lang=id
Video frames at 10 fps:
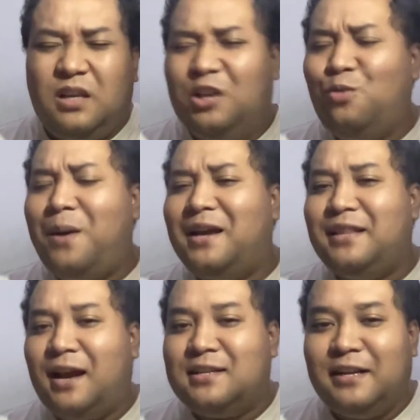itu pakai
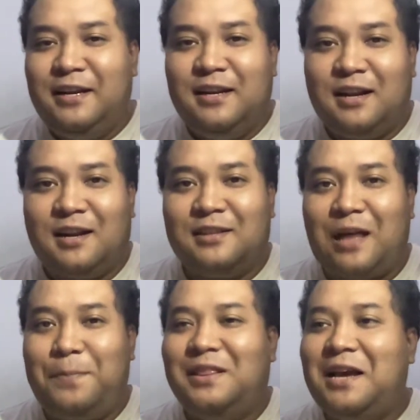tiga silinder
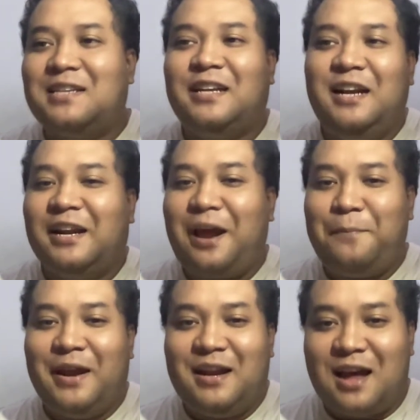tapi tiga
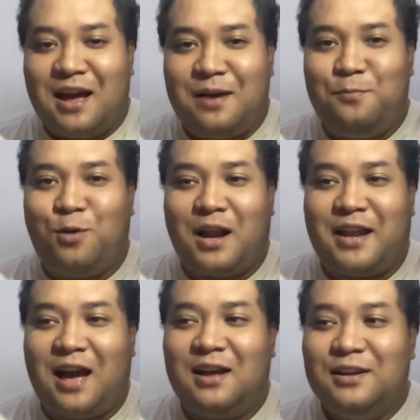silindernya beda bukan
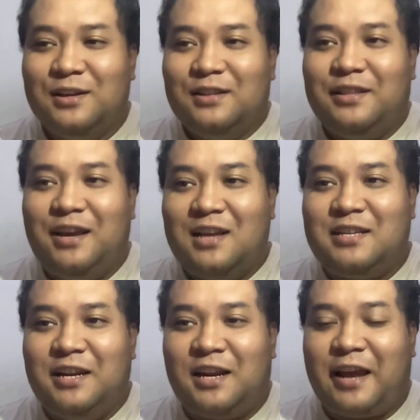yang tiga
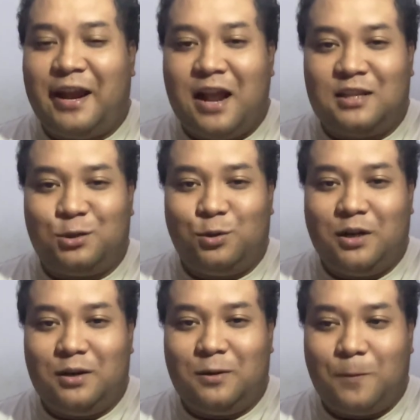silinder kayak
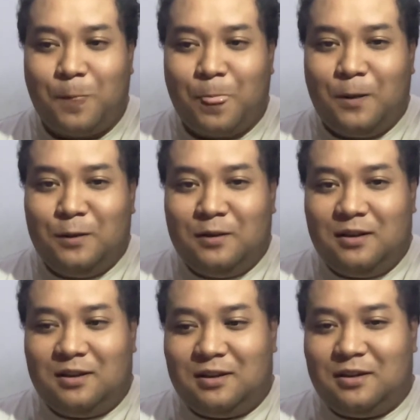Datsun
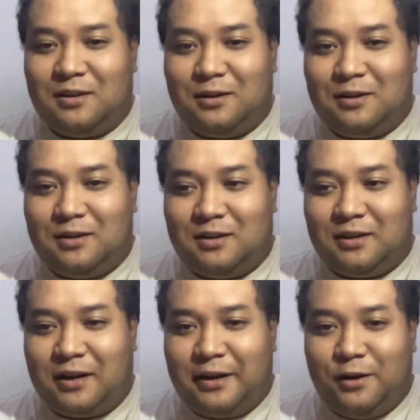uh, uh,
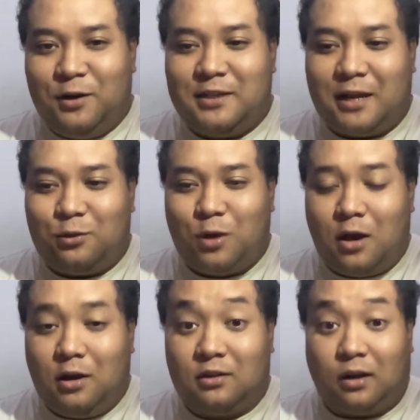yang di Indonesia itu
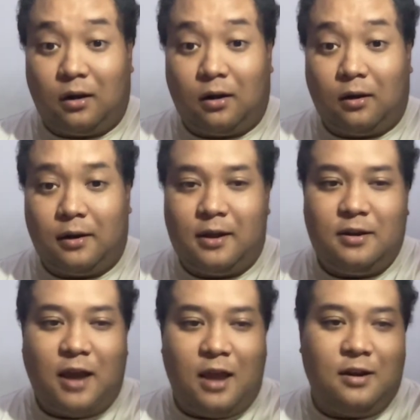yang geter ya
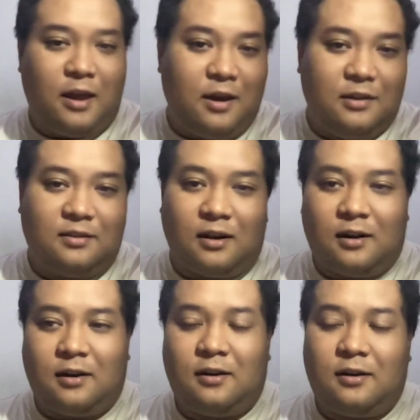di Ayla yang geter
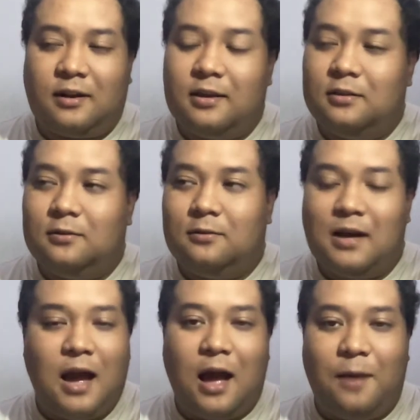kayak gitu
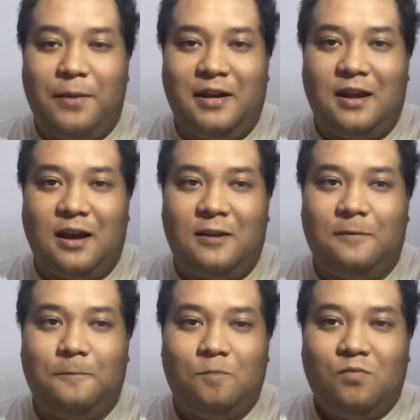enggak beda
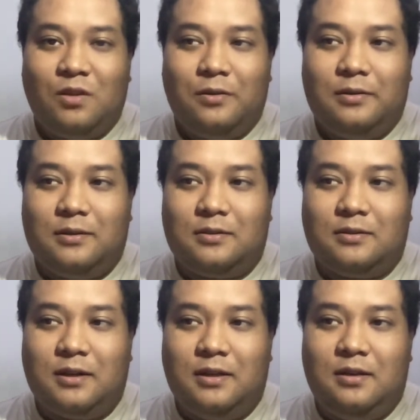
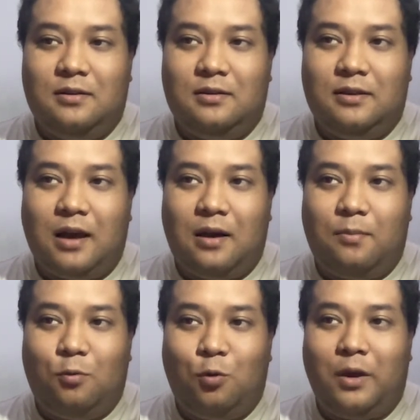hmm, jadi ya
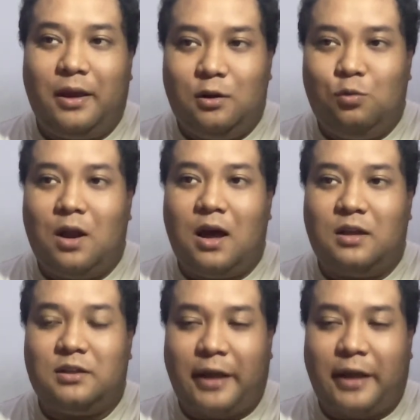mungkin udah